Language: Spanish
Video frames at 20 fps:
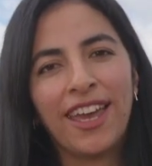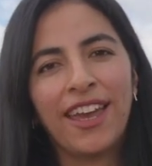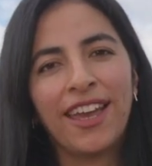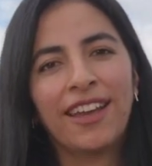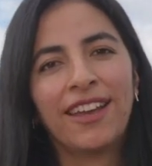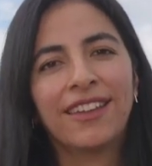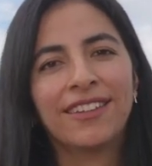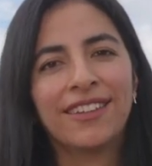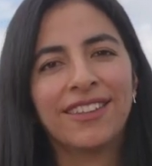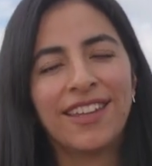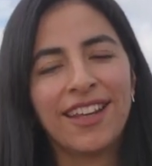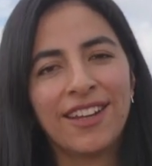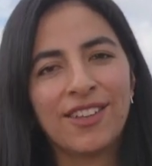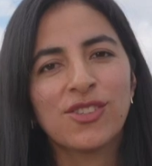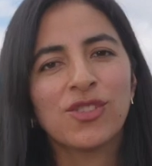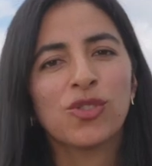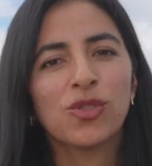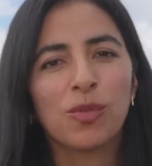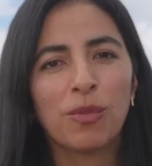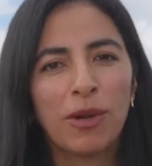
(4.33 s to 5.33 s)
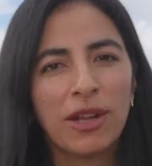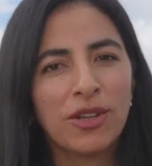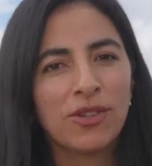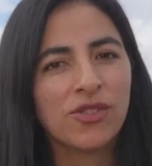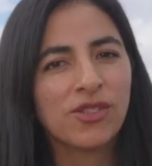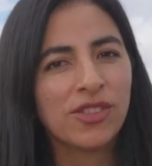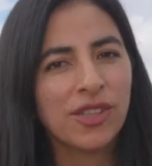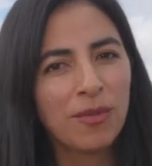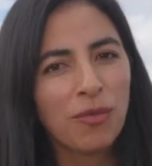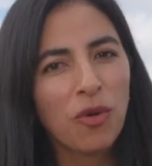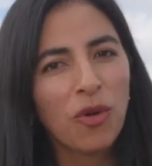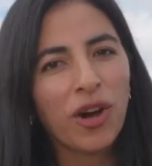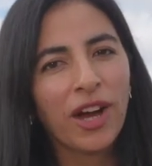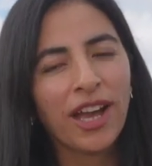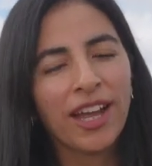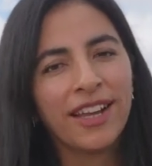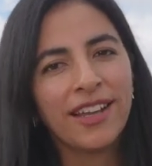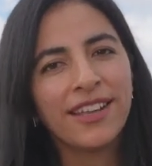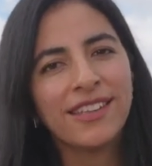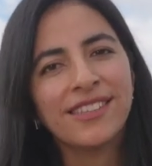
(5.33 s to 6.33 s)
en derechos humanos de
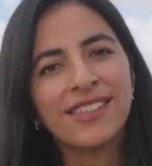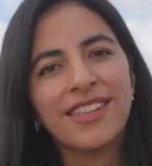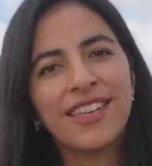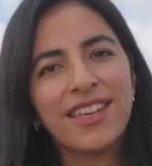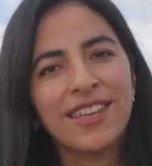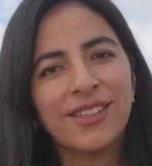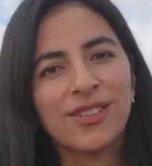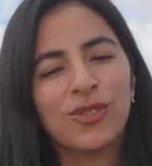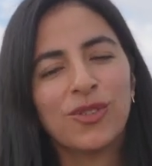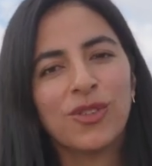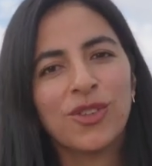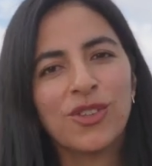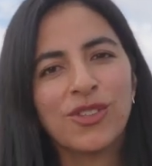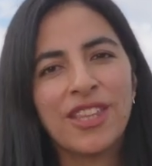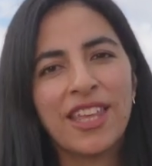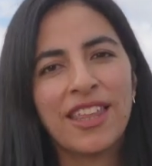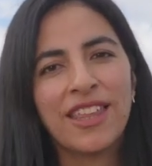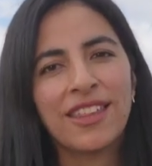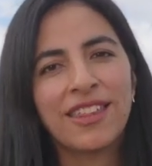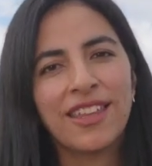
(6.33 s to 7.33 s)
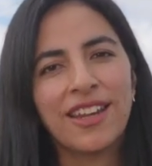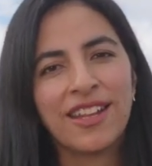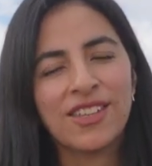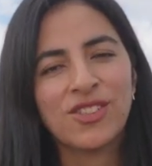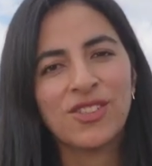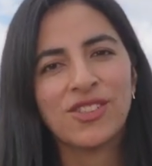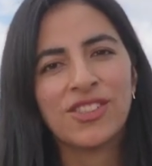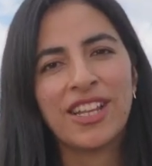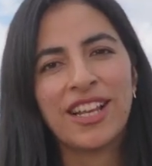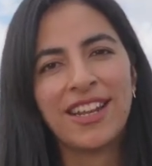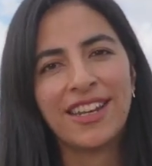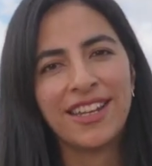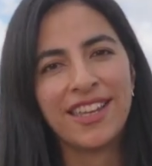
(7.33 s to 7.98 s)
mujeres y estudios de derechos de la